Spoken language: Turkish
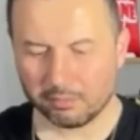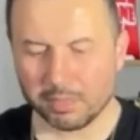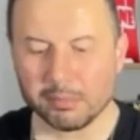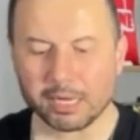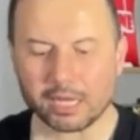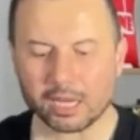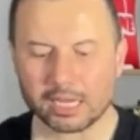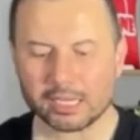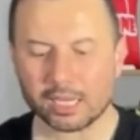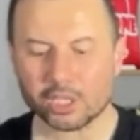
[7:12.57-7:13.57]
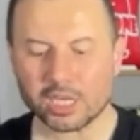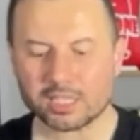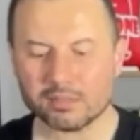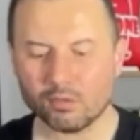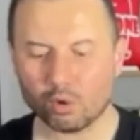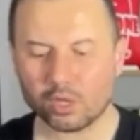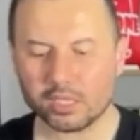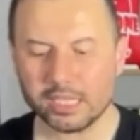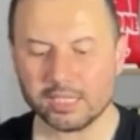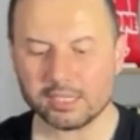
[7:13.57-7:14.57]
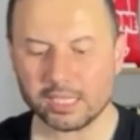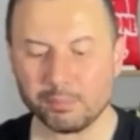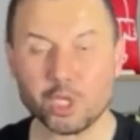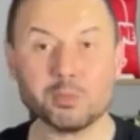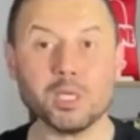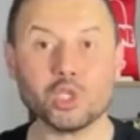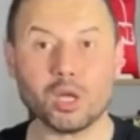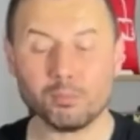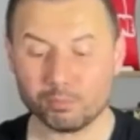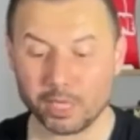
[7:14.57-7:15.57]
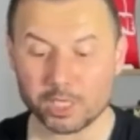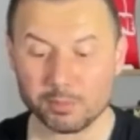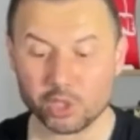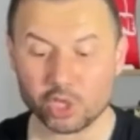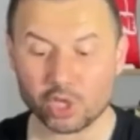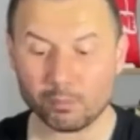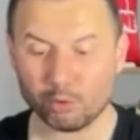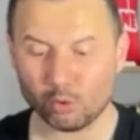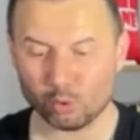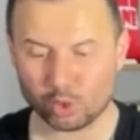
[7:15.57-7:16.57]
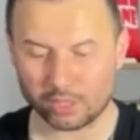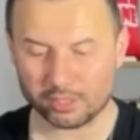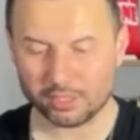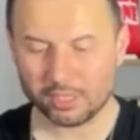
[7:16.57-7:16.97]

Mimar Hakan alacaksın Volkan'ı 7 sene peş, pene şamp pes peşe şampiyon olacaksın.